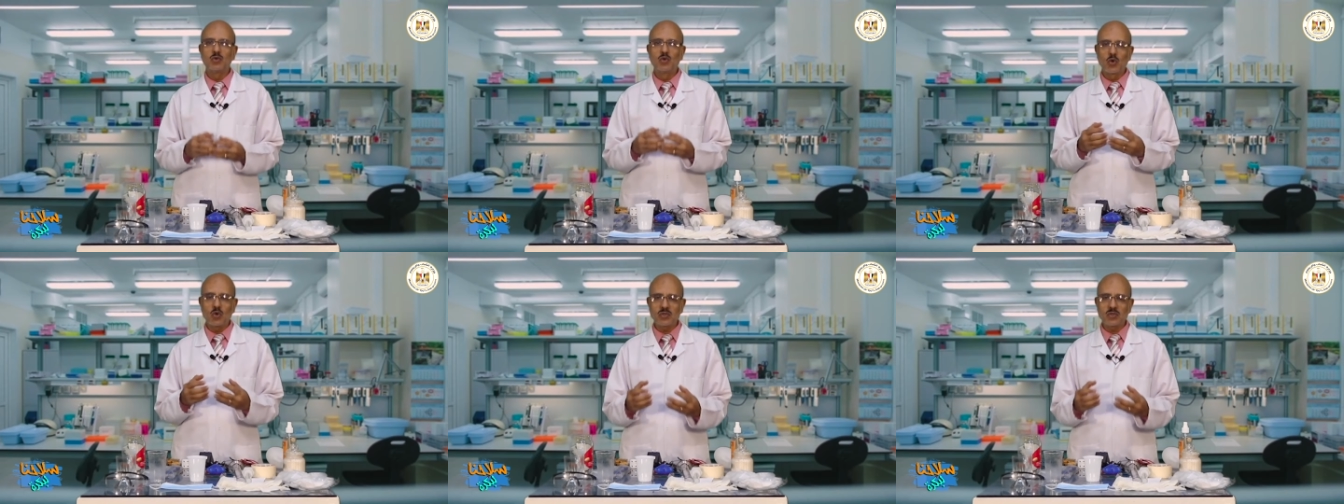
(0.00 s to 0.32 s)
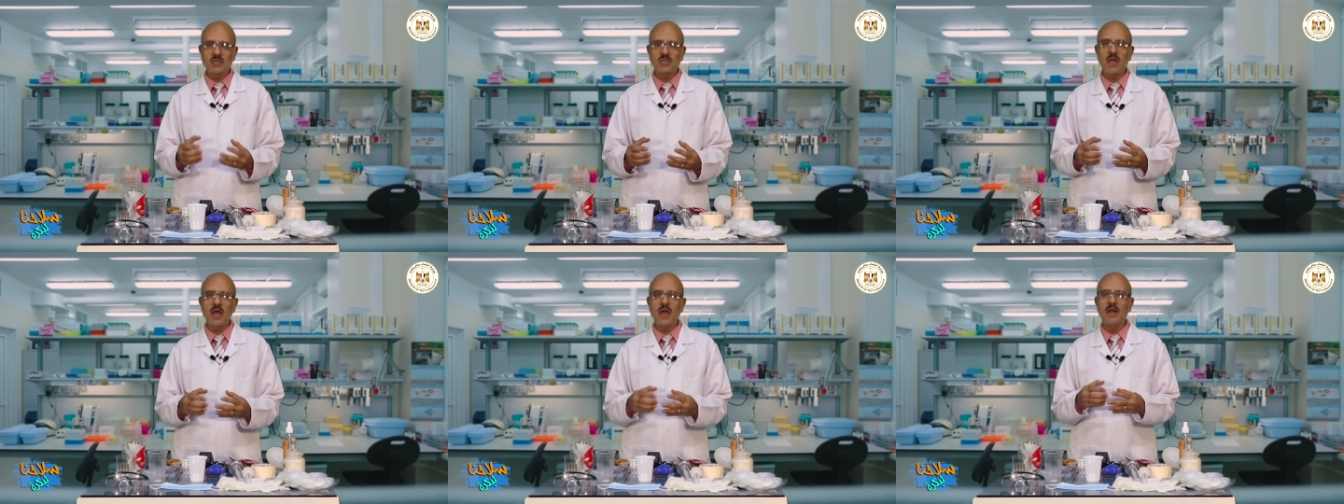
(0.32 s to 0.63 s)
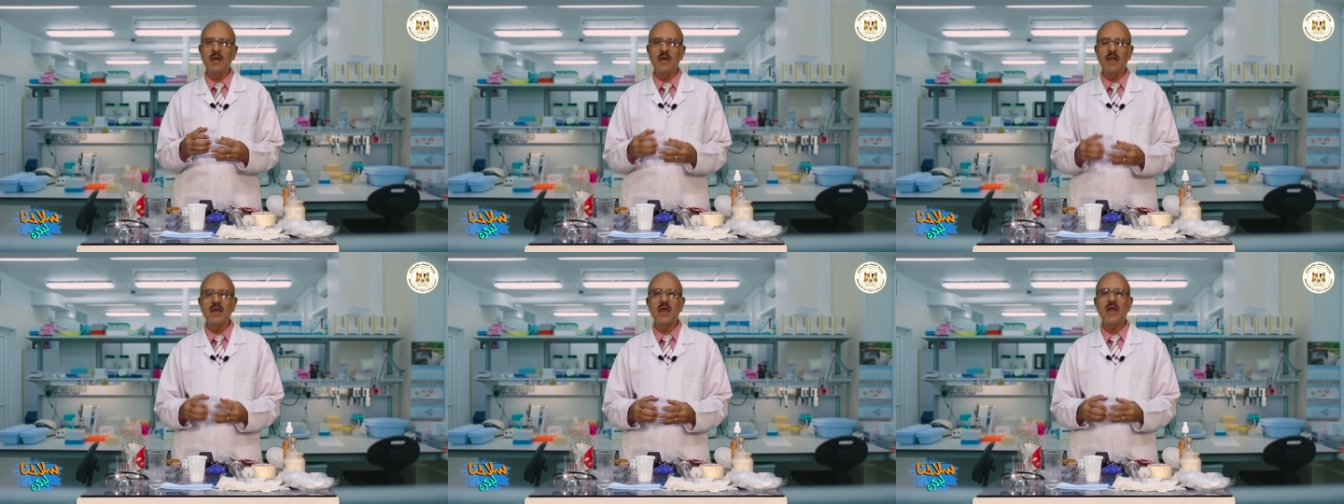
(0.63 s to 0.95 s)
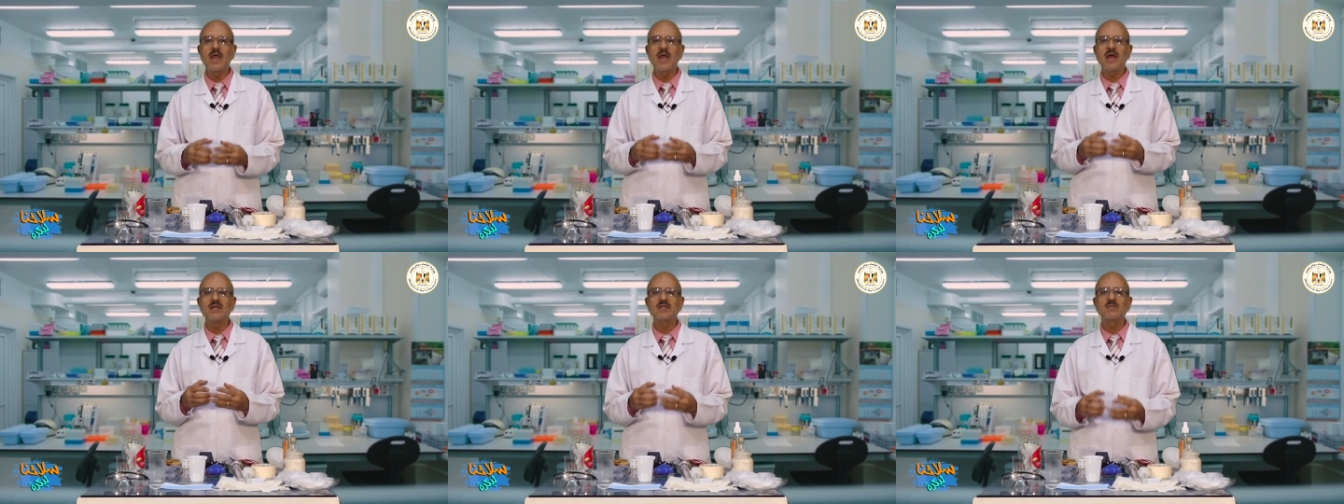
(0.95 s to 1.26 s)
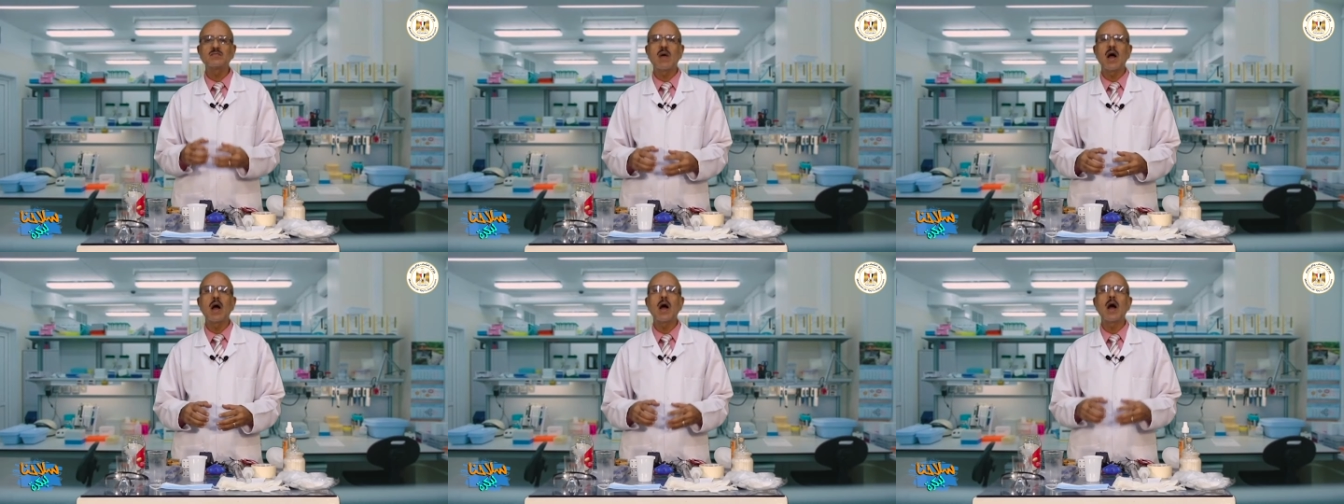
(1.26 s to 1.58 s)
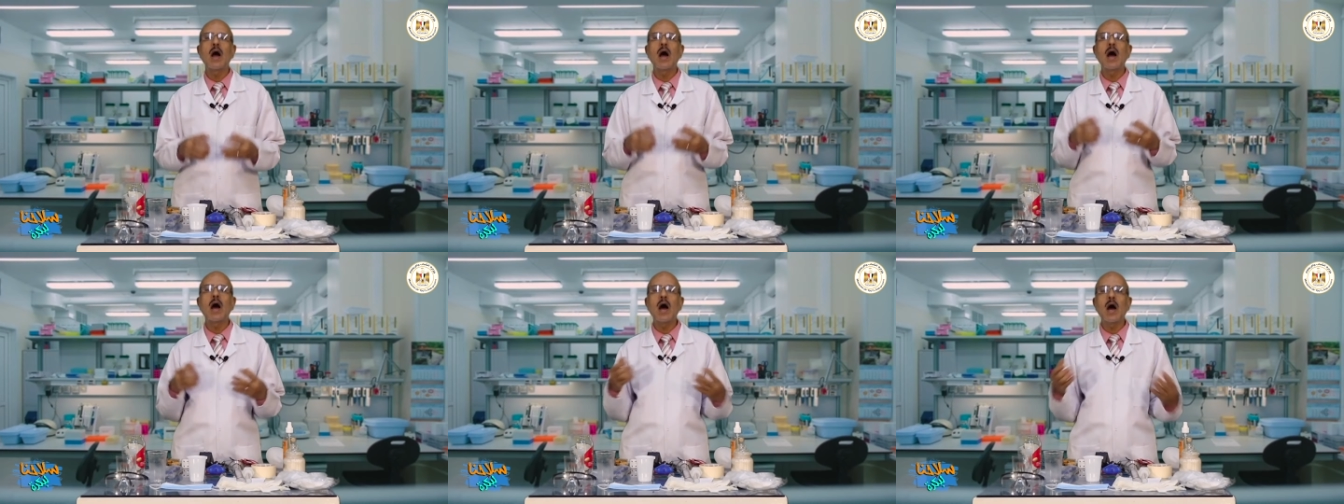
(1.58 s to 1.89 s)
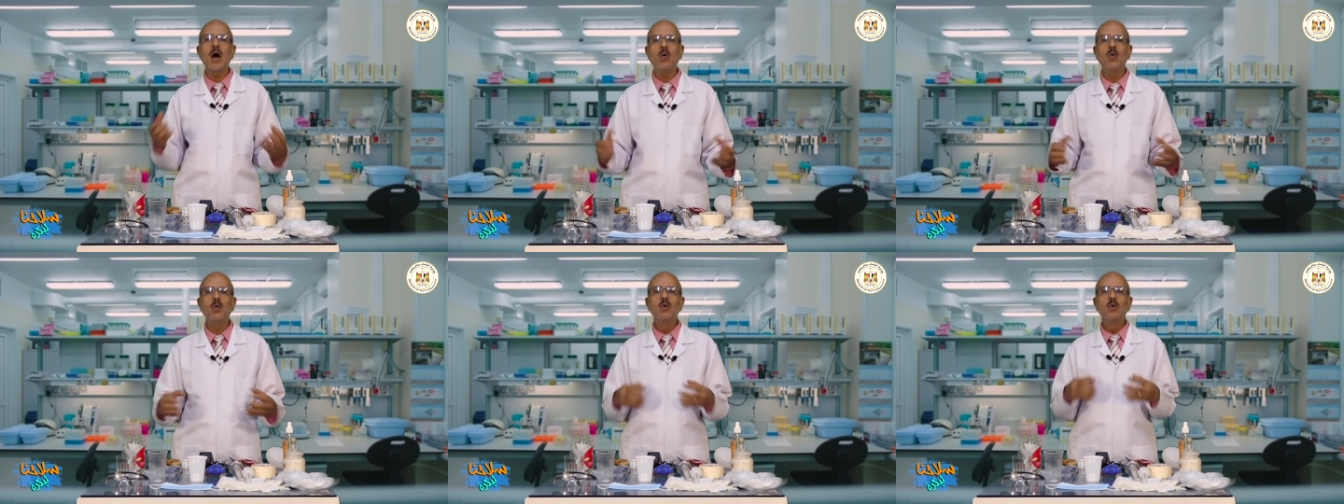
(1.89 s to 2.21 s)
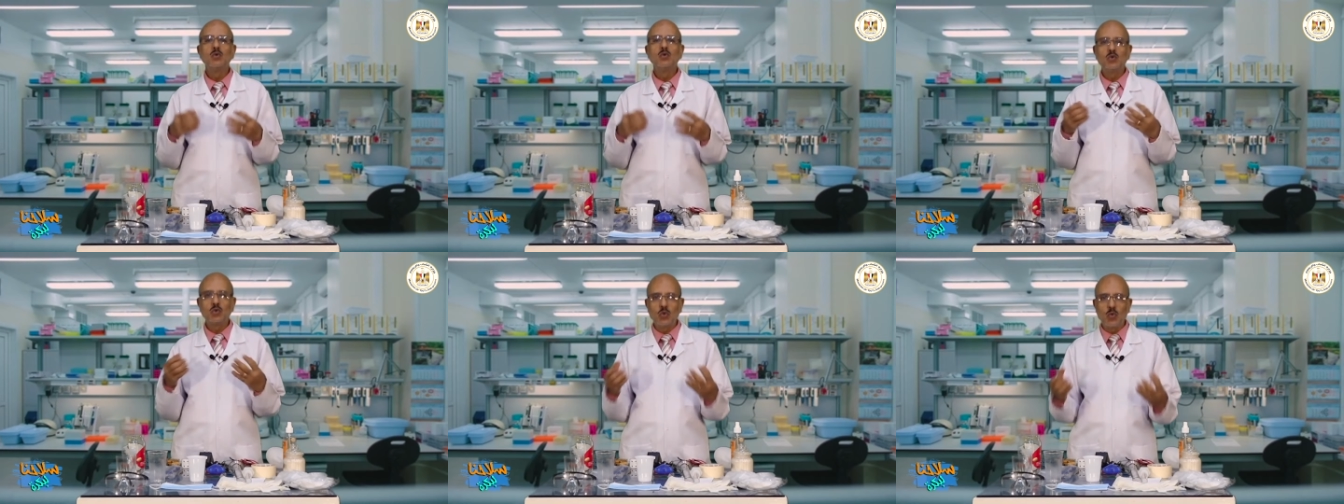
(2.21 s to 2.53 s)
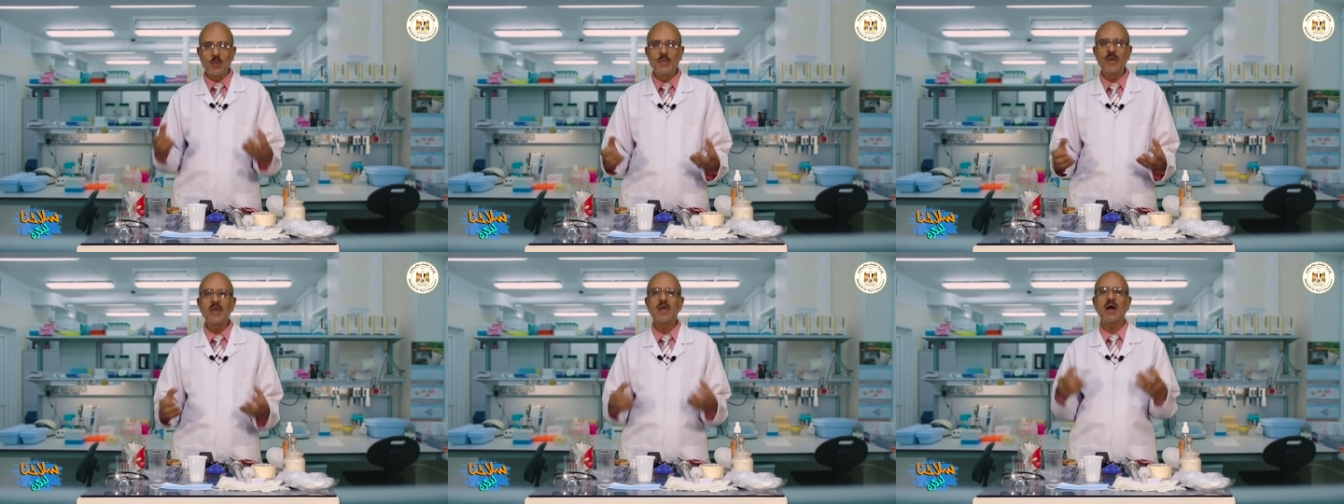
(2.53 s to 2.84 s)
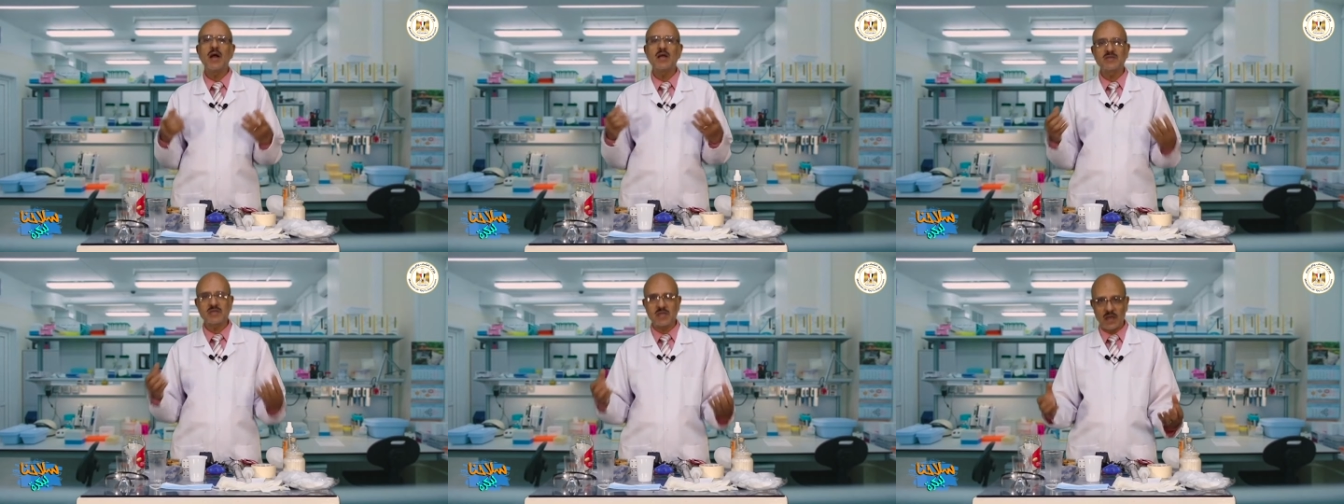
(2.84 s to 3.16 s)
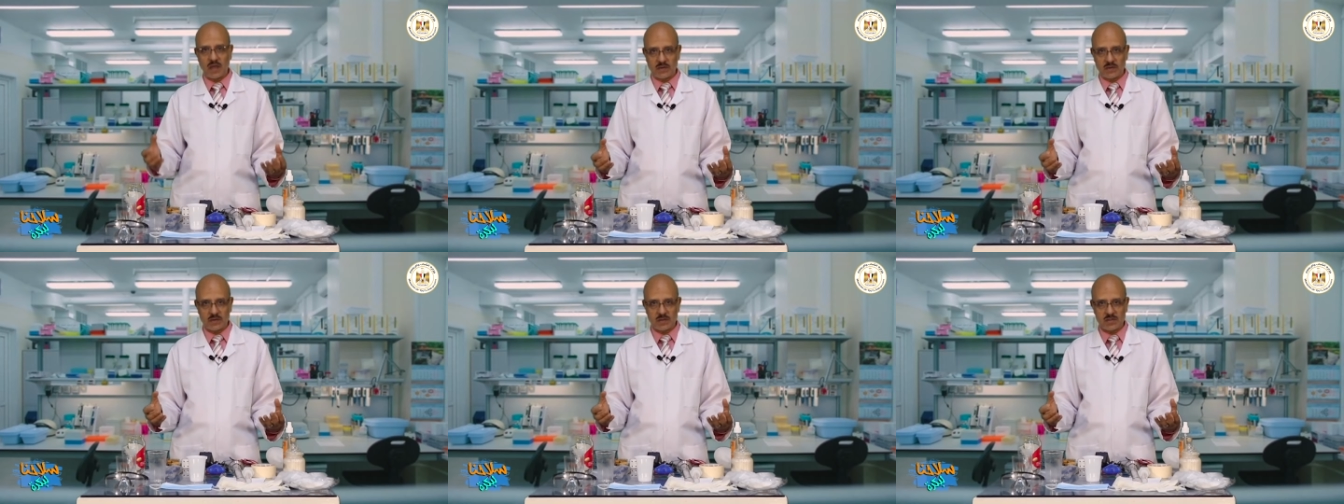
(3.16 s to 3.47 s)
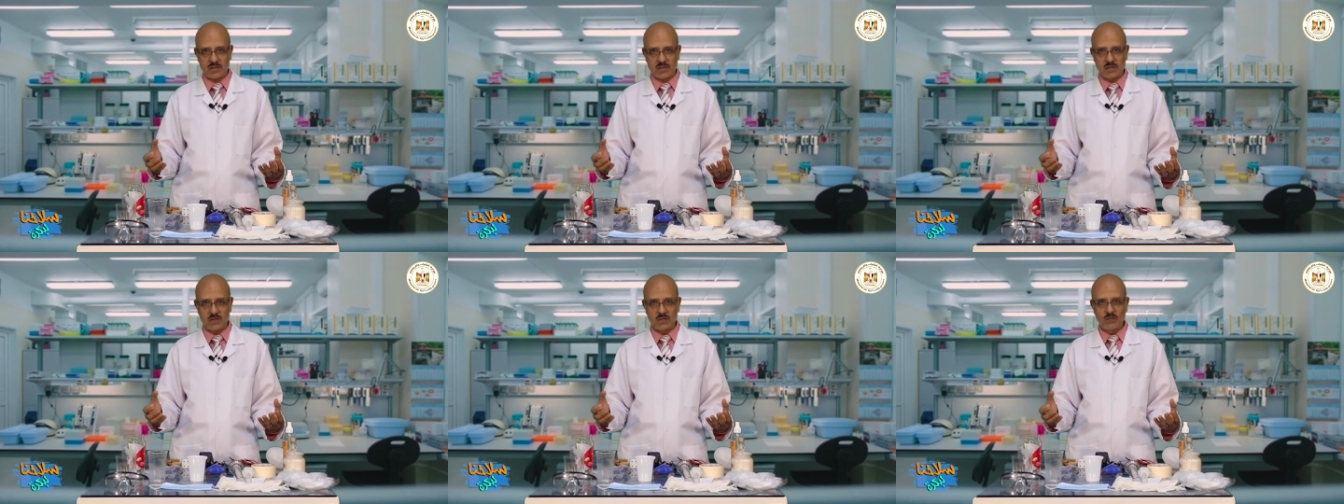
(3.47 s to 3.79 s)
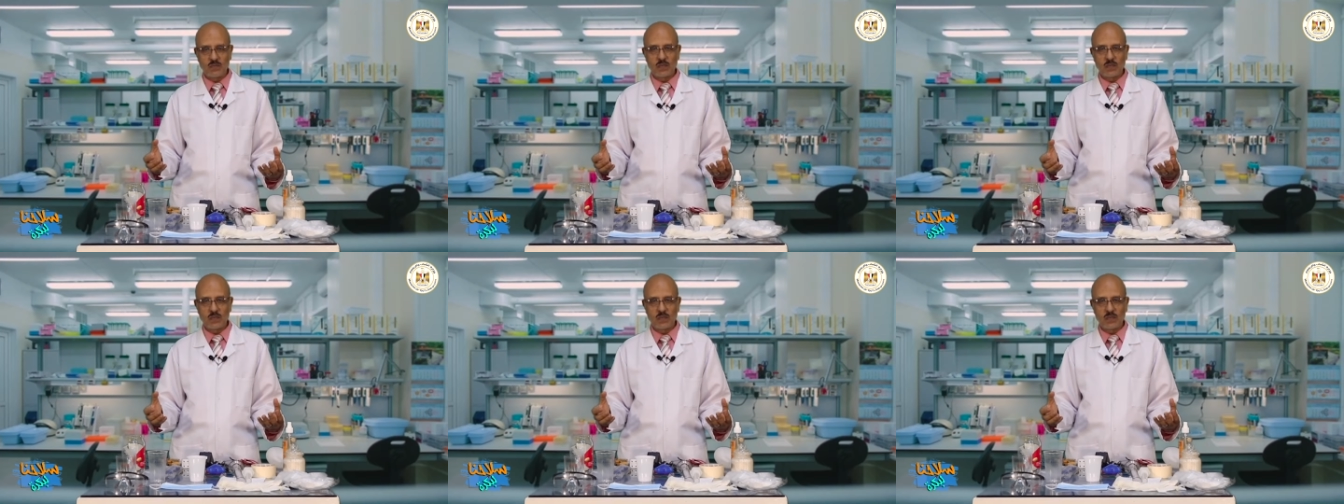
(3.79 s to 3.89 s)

دروسنا اللي جايه اسمها How to be a scientist